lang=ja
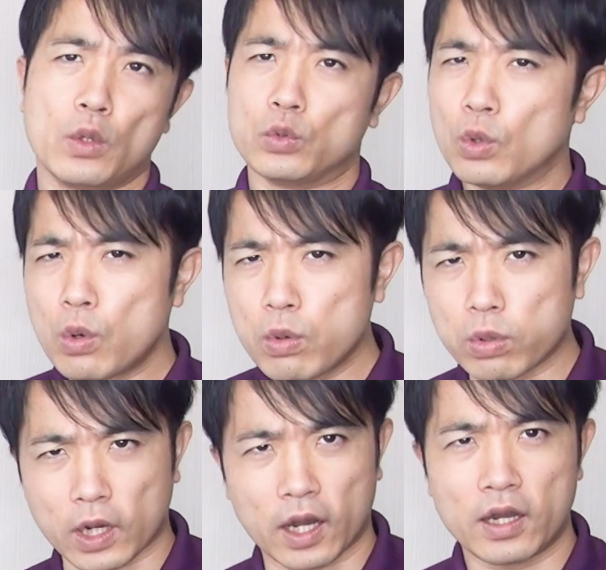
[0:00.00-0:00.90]
脳
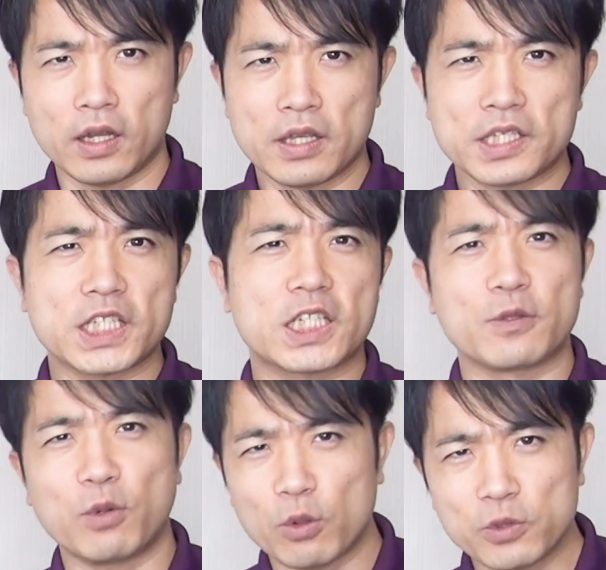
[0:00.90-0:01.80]
がし
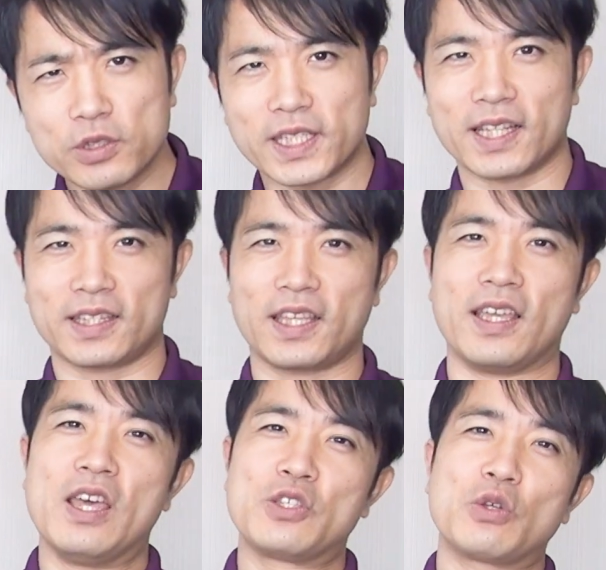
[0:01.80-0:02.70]
ぼむなんて
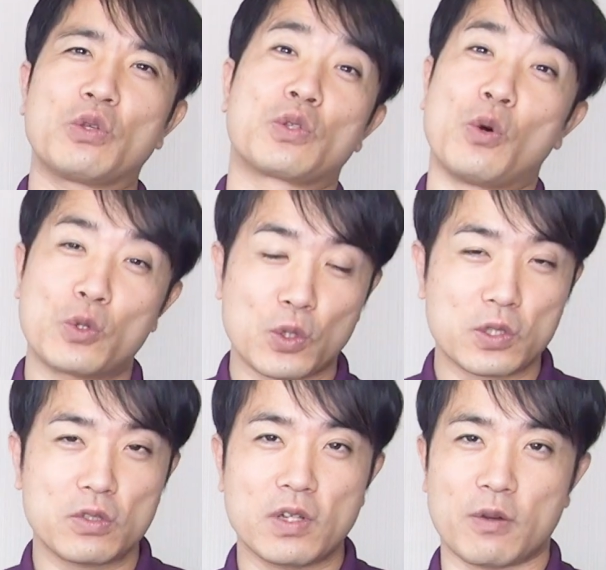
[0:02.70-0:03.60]
ちょっと想像
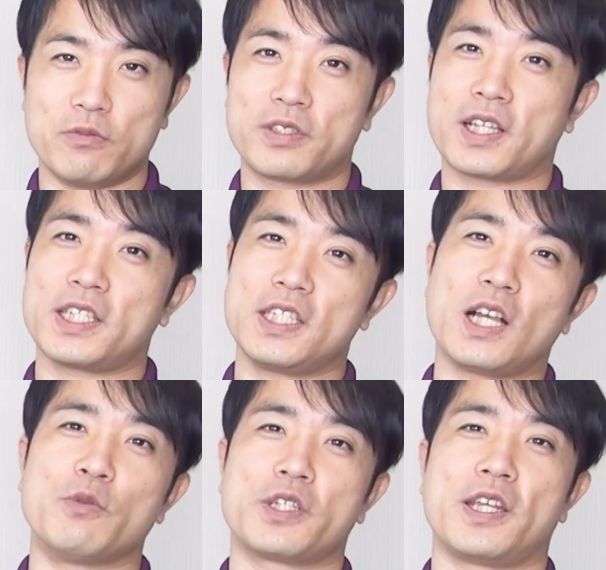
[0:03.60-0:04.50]
するのが難しい
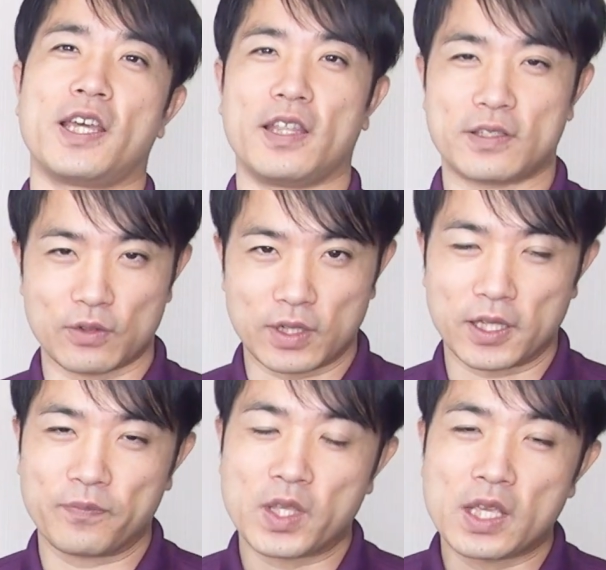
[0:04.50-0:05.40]
かもしれないですよね。